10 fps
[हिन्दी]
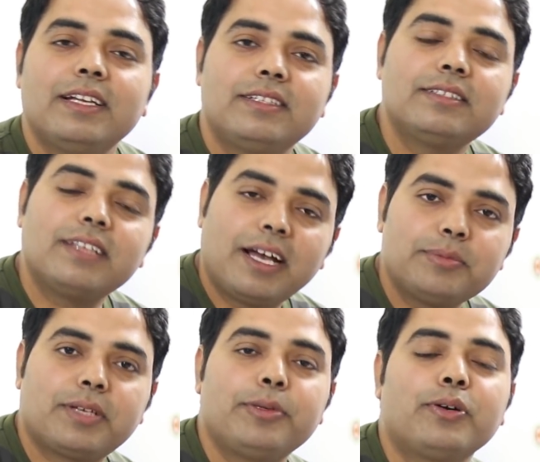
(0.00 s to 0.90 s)
जिससे हम
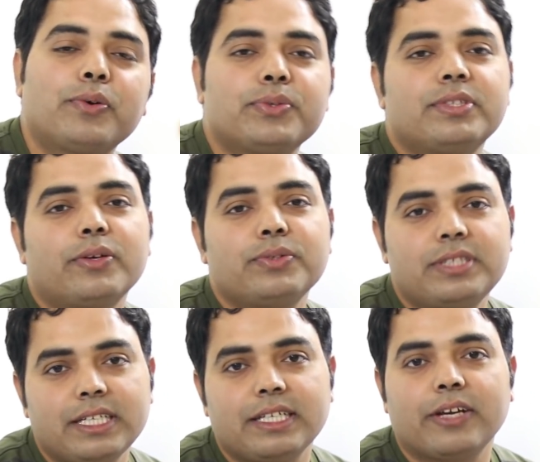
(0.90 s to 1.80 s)
सभी को कुछ ना कुछ
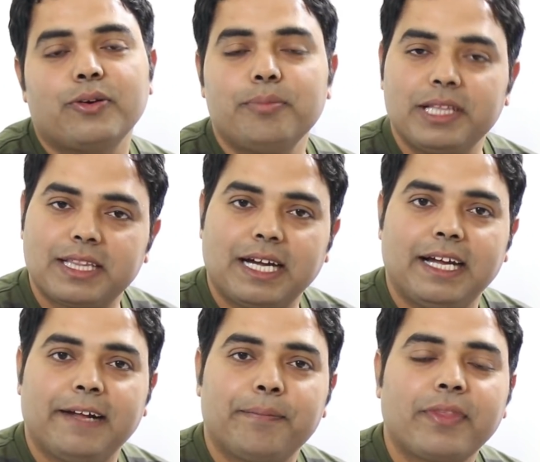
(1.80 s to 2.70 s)
सीखने को मिलता
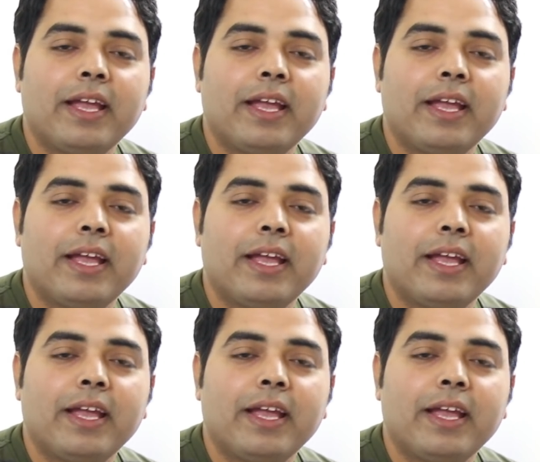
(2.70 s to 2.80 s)
है